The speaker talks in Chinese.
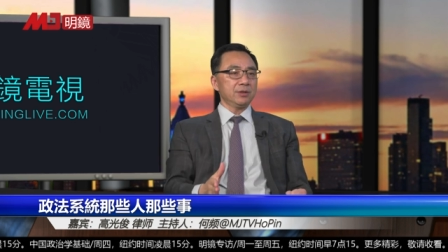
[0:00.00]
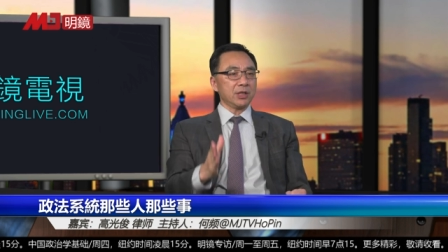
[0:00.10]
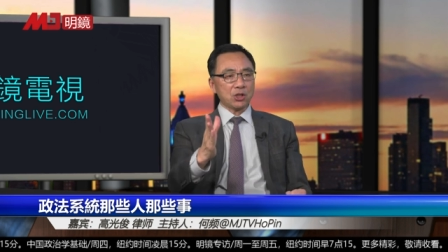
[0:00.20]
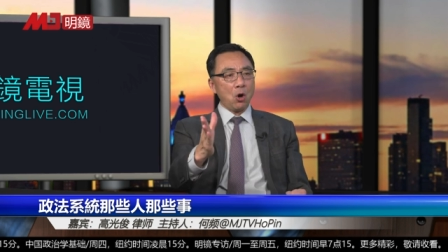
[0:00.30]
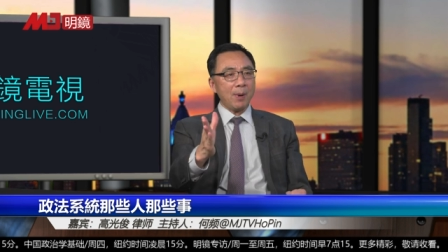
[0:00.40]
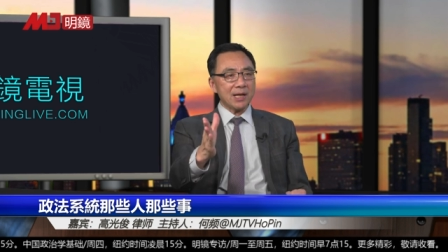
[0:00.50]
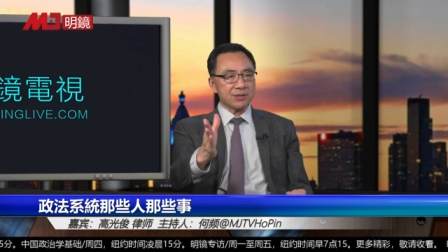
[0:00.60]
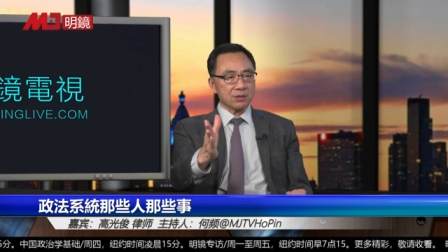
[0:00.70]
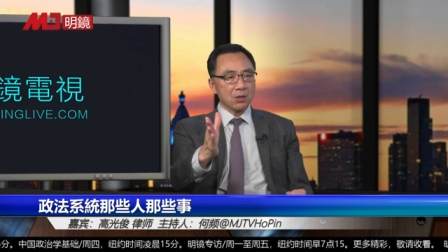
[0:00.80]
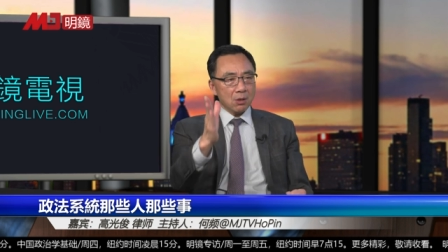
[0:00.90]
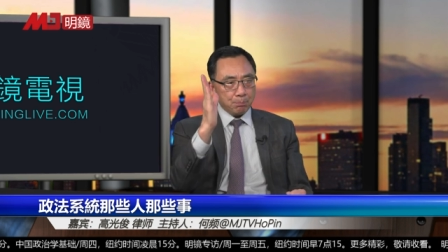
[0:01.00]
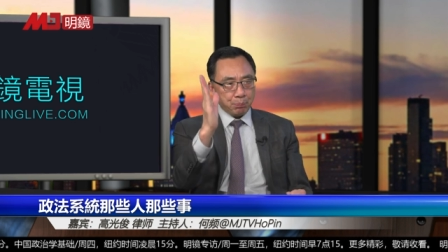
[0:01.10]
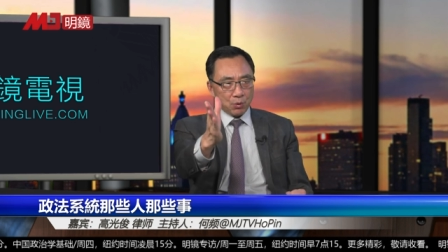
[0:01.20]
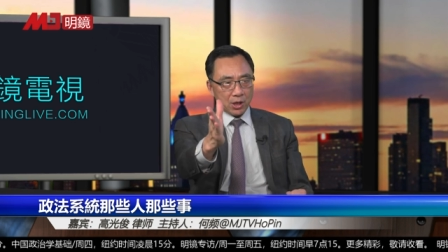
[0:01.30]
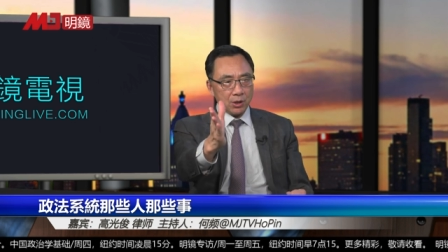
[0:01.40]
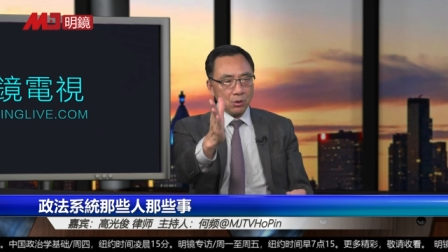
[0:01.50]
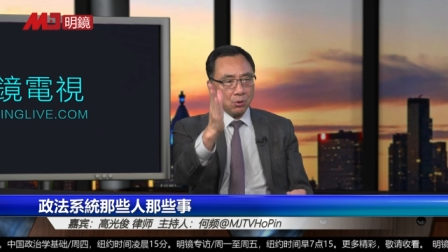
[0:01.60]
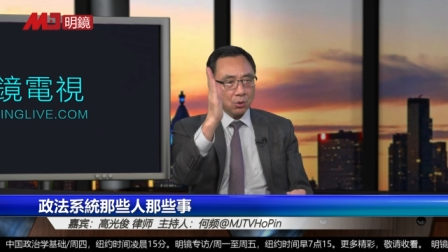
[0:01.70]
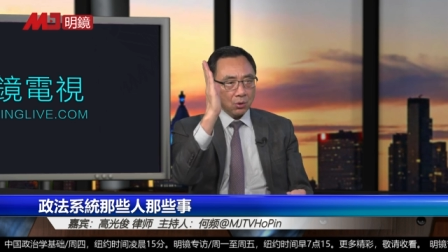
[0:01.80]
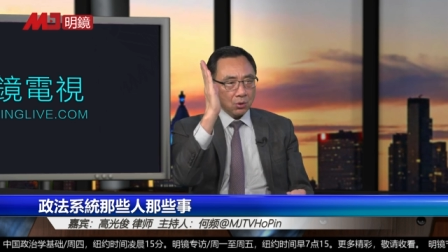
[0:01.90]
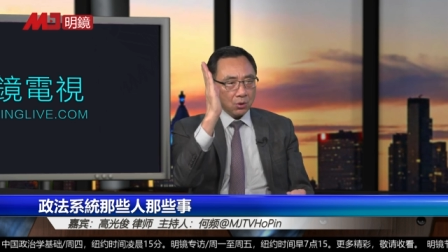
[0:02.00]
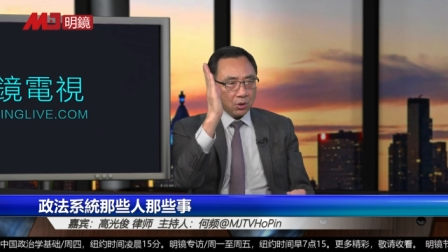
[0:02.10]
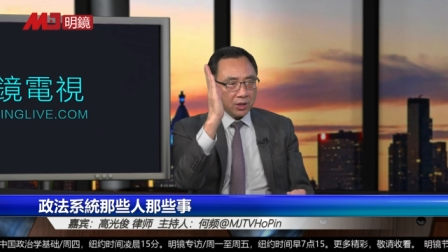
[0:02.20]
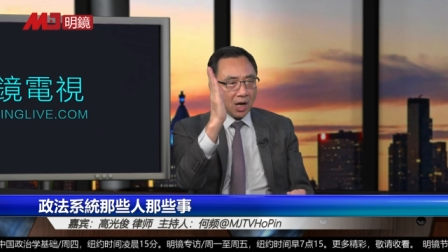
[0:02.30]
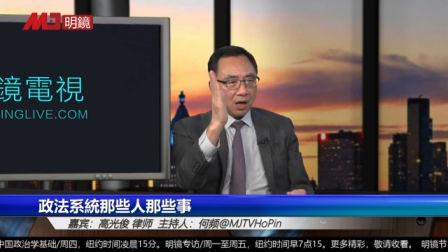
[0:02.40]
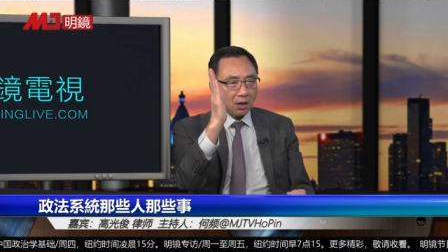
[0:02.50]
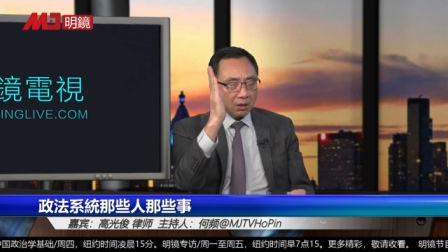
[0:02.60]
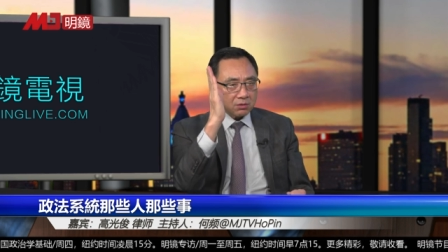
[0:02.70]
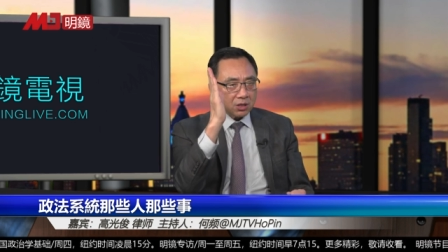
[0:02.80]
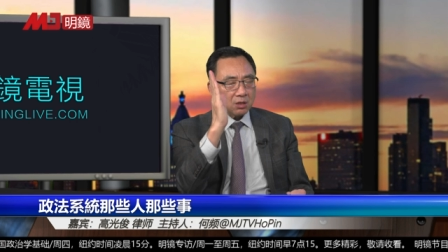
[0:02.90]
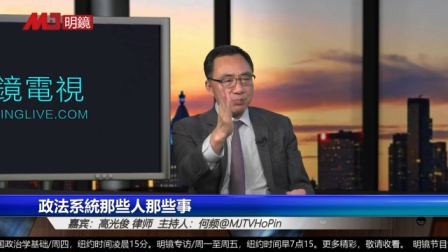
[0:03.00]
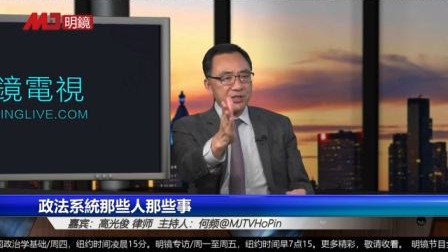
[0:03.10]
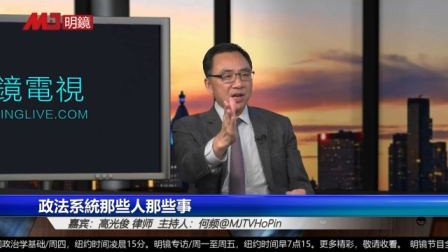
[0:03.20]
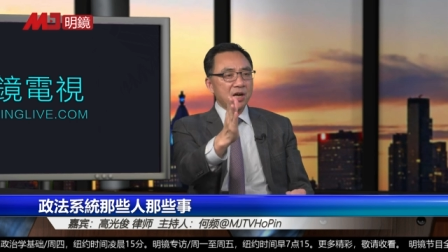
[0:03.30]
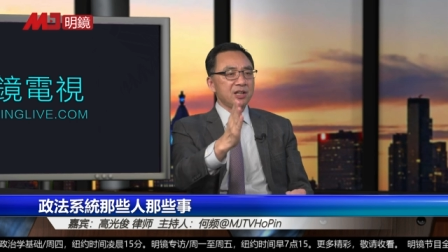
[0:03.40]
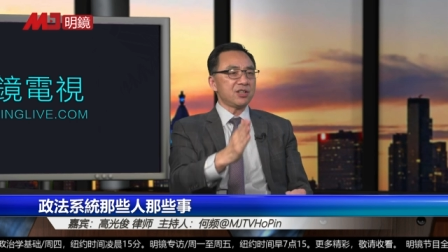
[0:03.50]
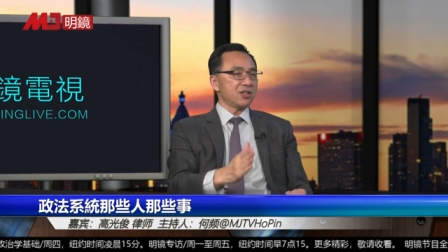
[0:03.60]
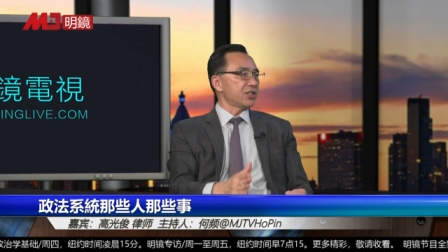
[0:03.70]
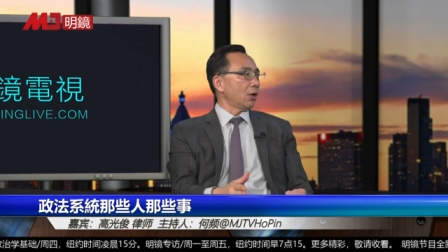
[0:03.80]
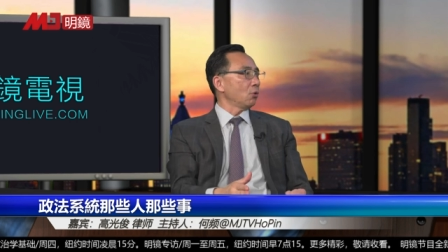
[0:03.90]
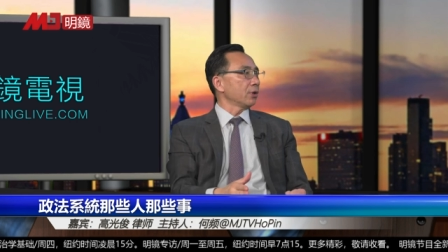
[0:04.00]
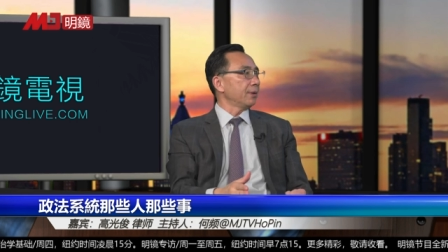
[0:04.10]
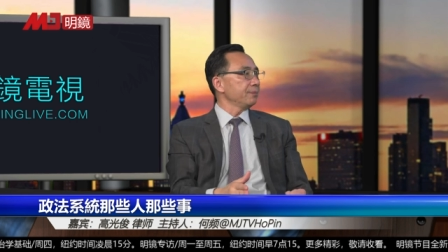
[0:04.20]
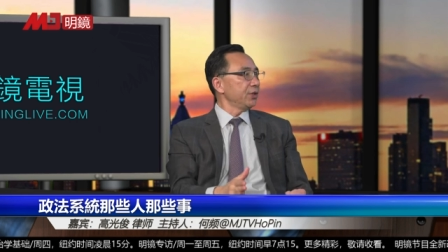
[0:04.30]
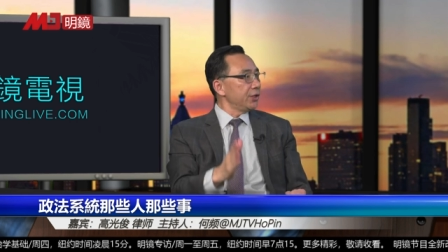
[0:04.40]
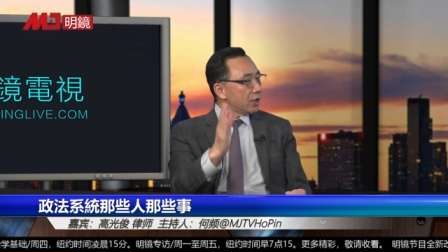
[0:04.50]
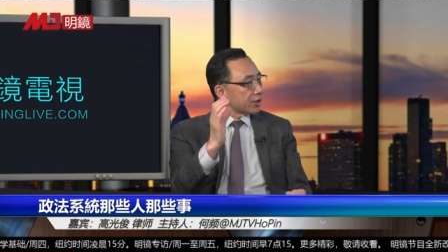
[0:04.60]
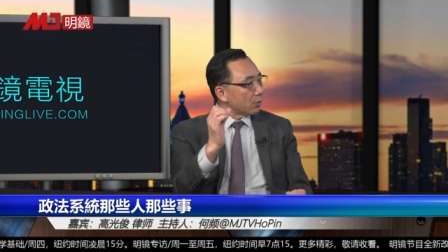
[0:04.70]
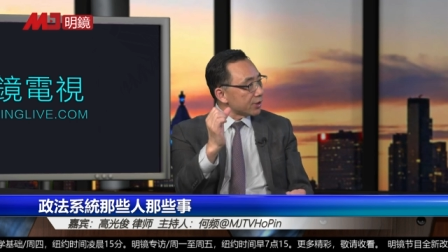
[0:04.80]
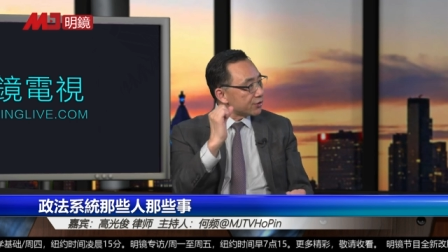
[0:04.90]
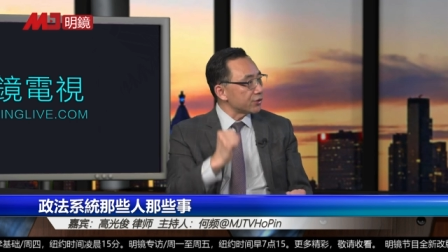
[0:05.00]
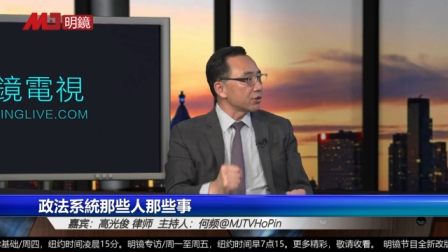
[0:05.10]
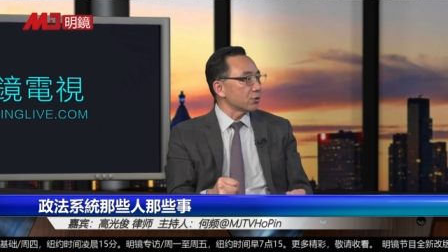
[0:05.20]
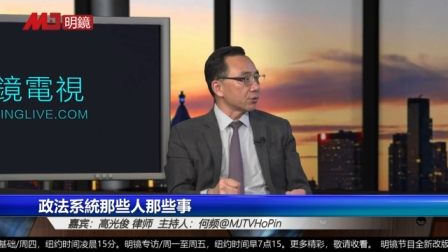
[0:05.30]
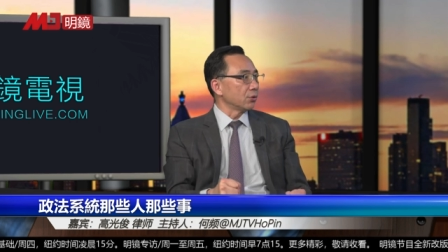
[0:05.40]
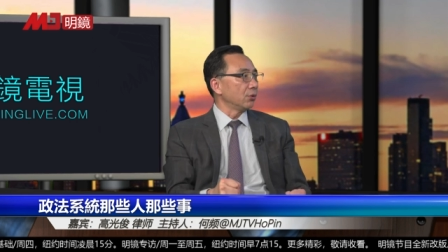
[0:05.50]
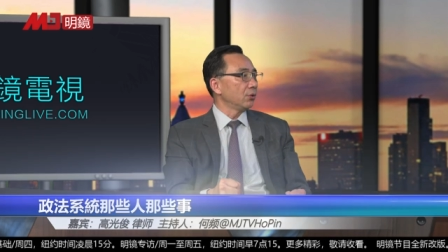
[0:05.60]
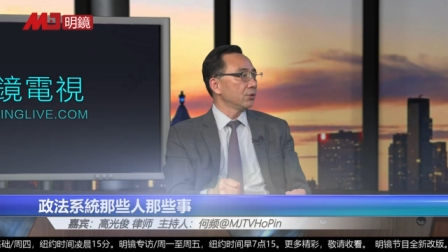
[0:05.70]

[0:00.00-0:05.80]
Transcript: 这个刀把子不能够让这个不相干的人掌握着，一定要掌握在自己手中。